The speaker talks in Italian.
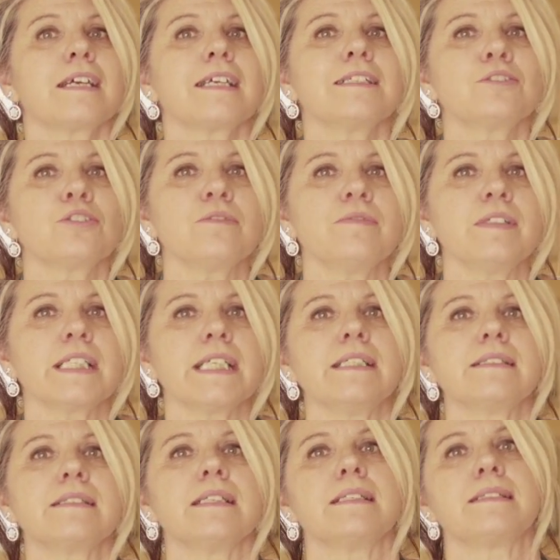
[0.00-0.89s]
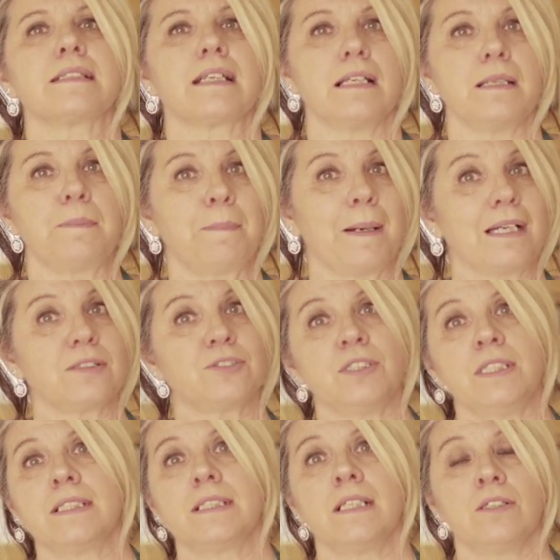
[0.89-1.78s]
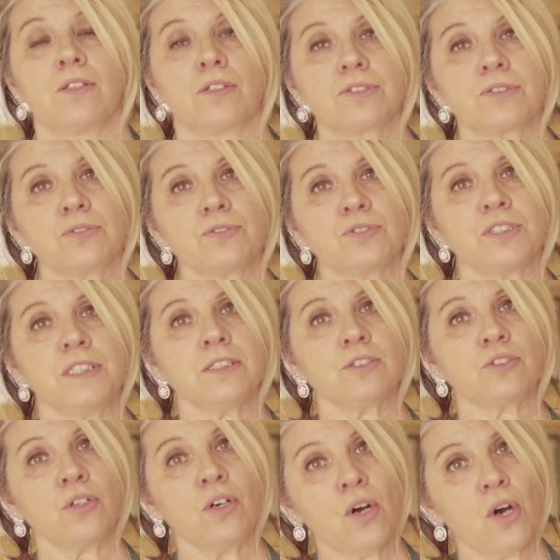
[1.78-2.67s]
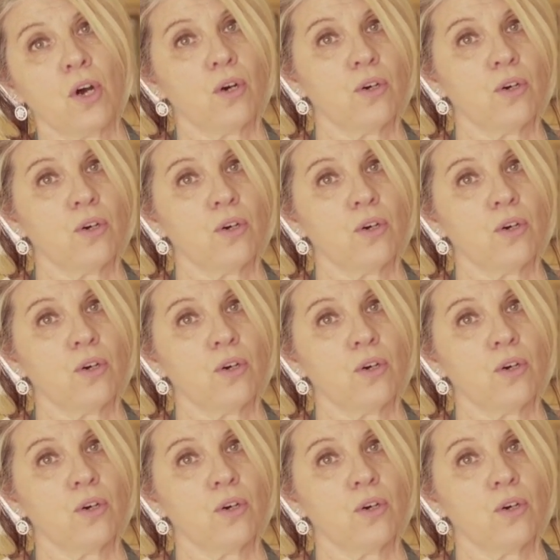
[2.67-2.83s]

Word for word: che troverete tra le pagine del nostro sito